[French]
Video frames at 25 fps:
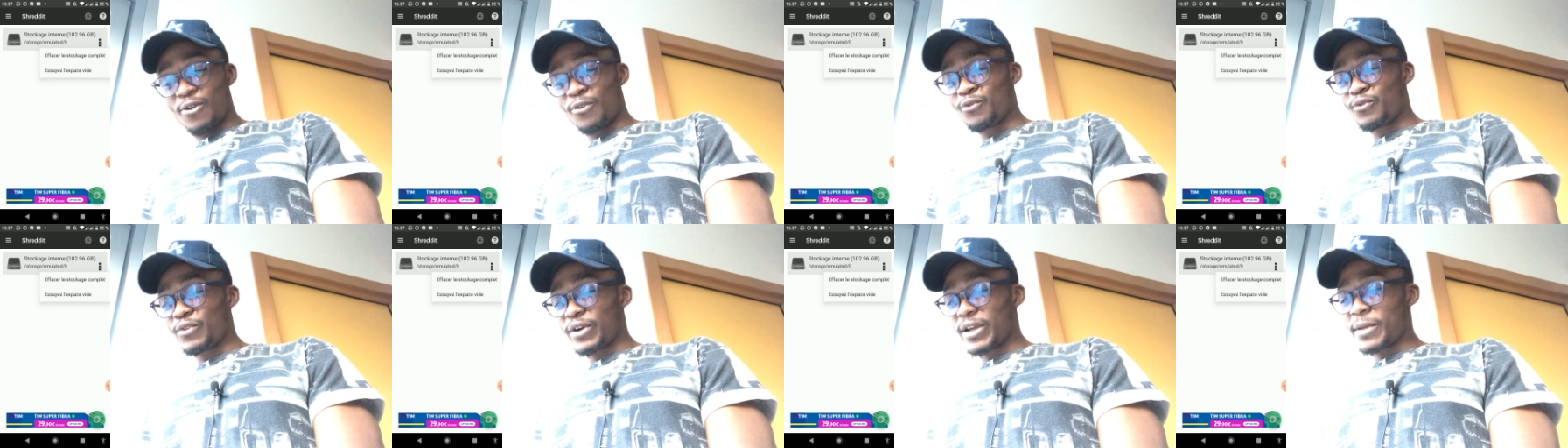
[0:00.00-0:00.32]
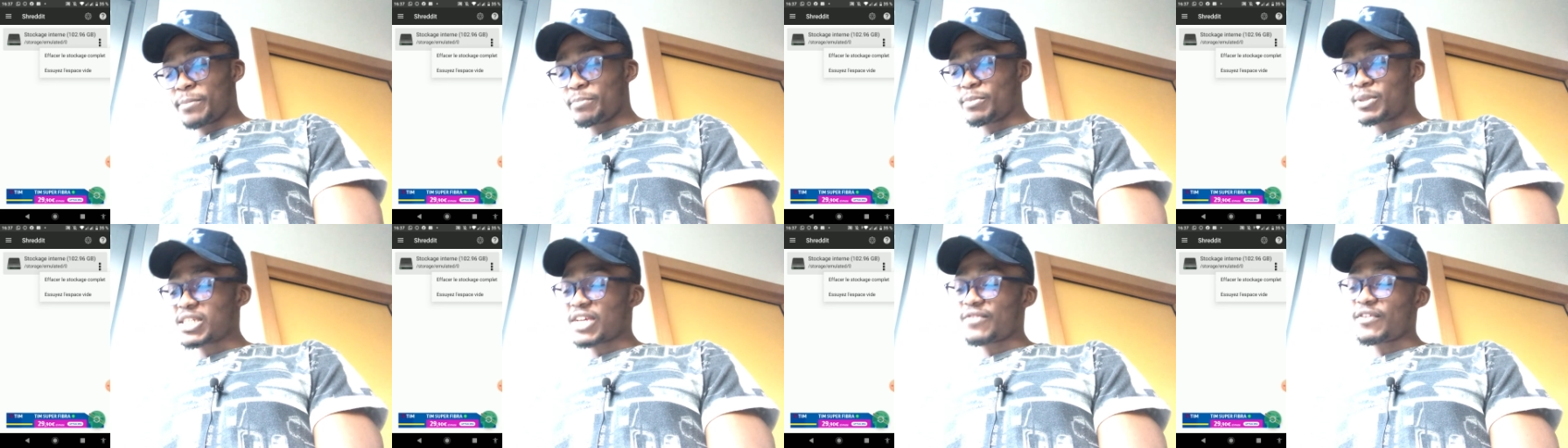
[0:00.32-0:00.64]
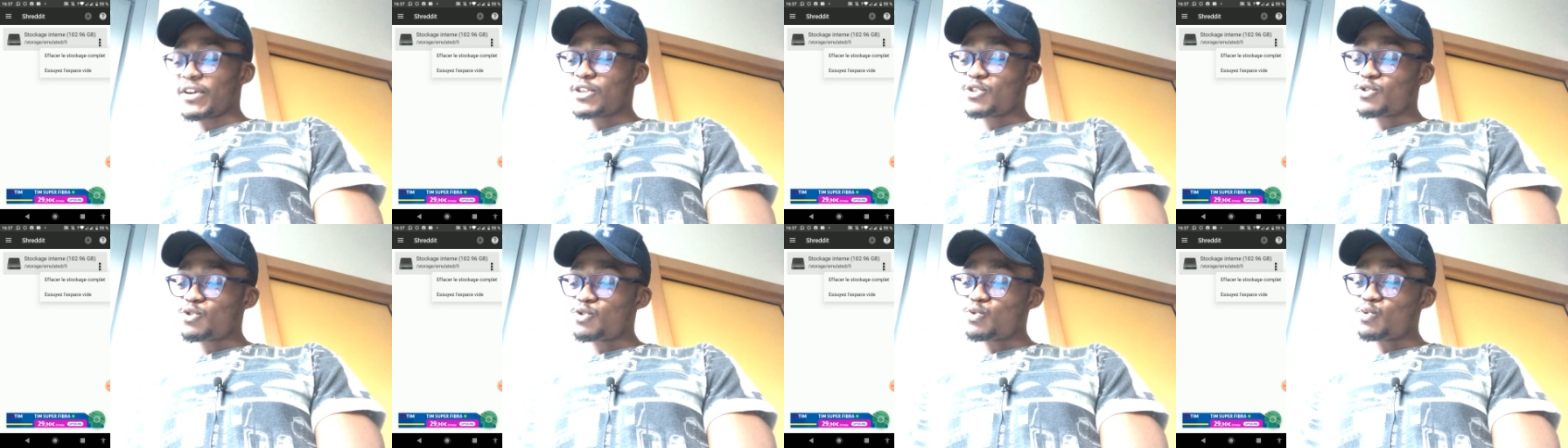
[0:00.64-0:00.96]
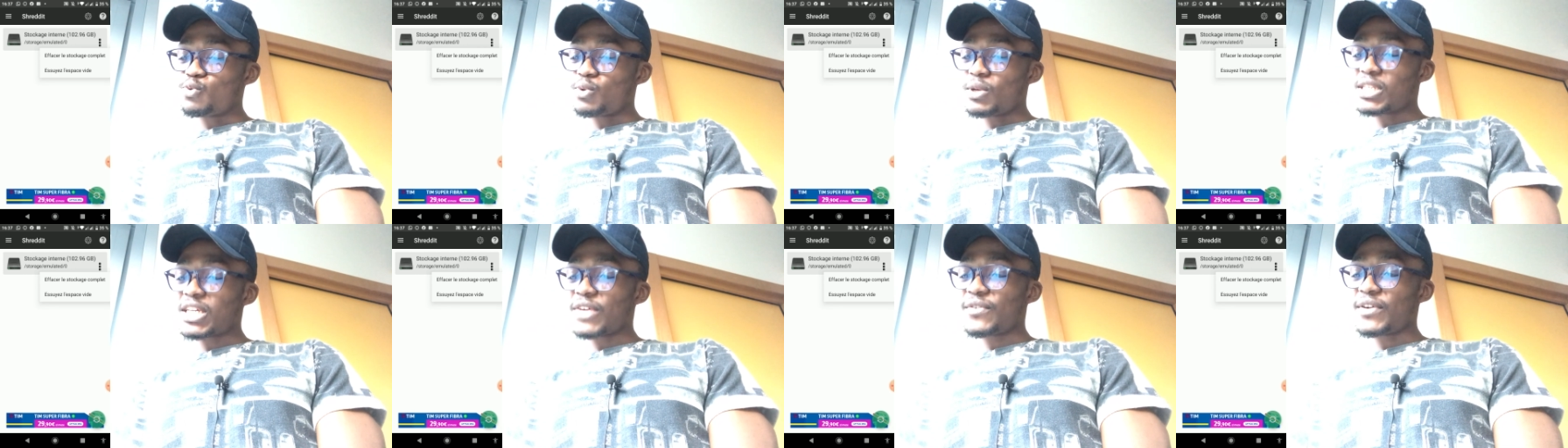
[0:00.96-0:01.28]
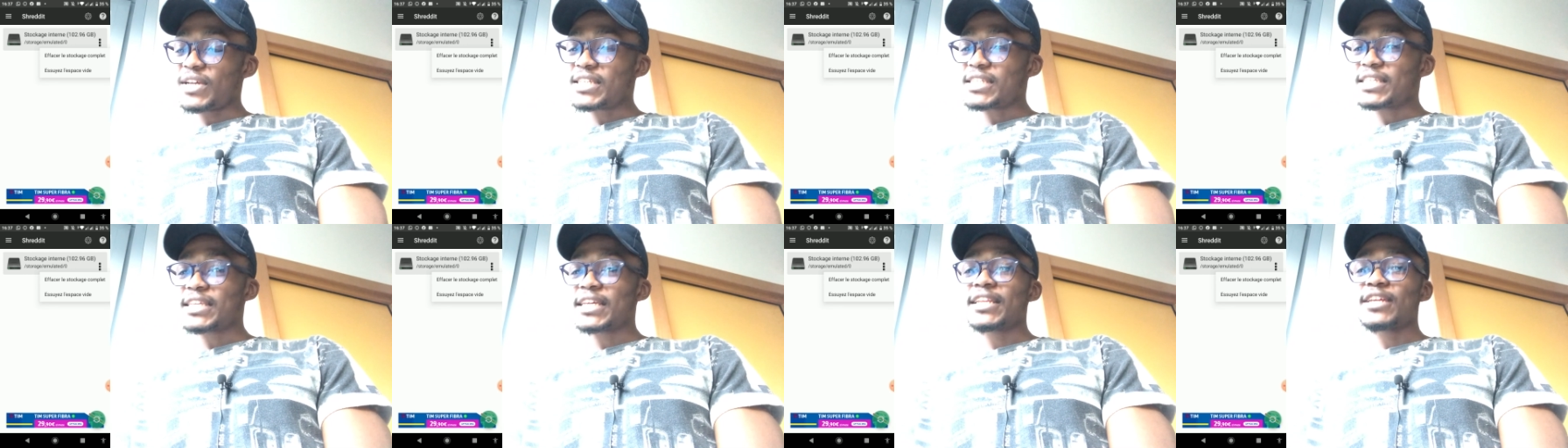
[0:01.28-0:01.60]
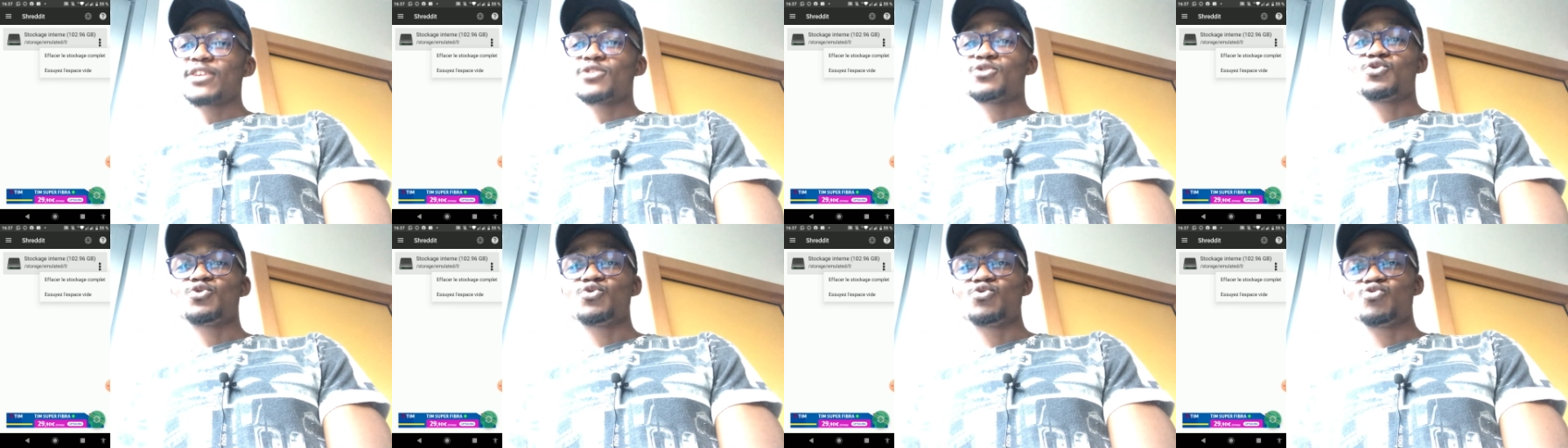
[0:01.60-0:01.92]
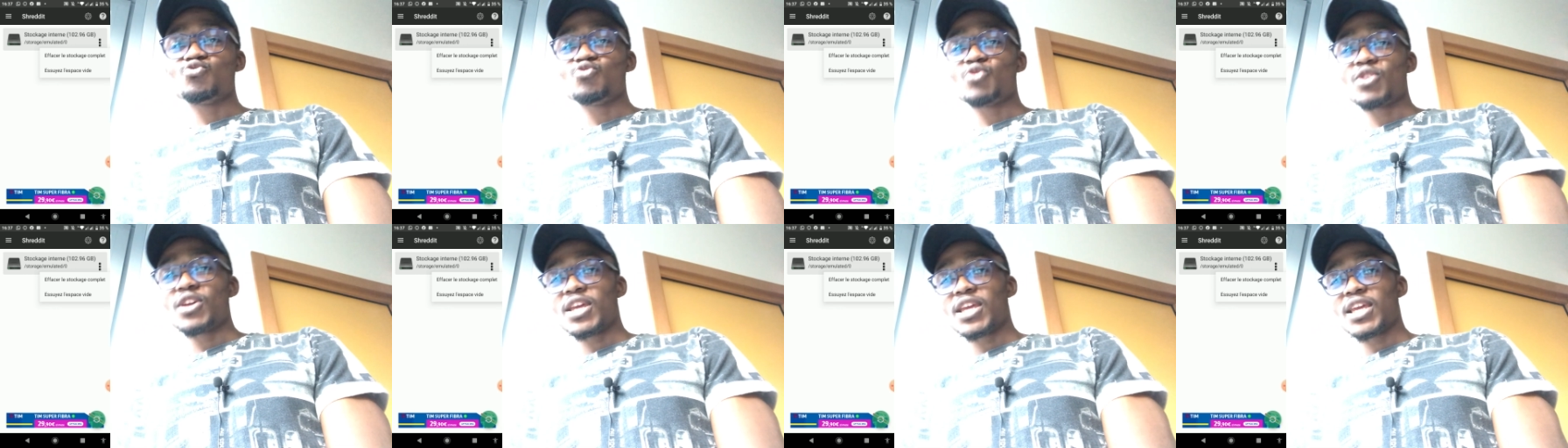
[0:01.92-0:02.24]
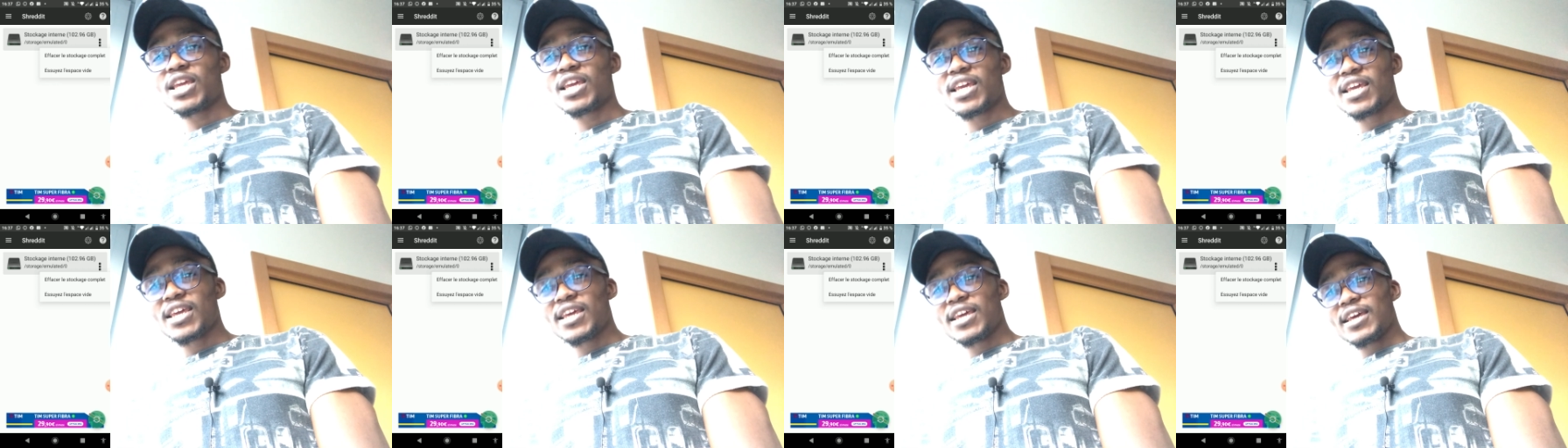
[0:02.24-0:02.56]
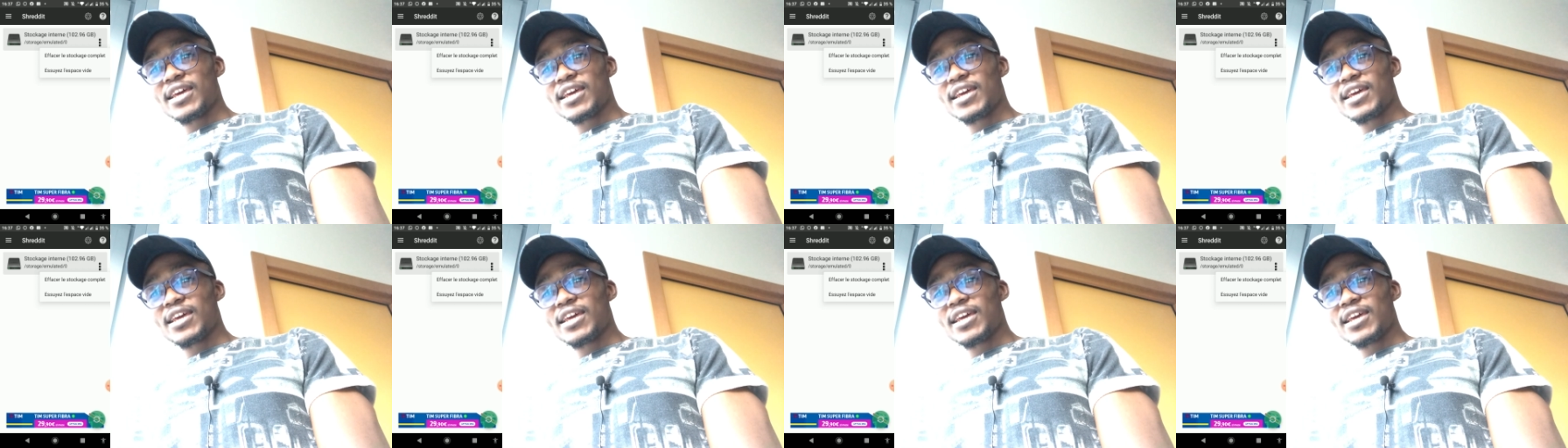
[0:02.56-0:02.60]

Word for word: Donc vous voyez un peu, ça va essuyer, ça va essayer d'essuyer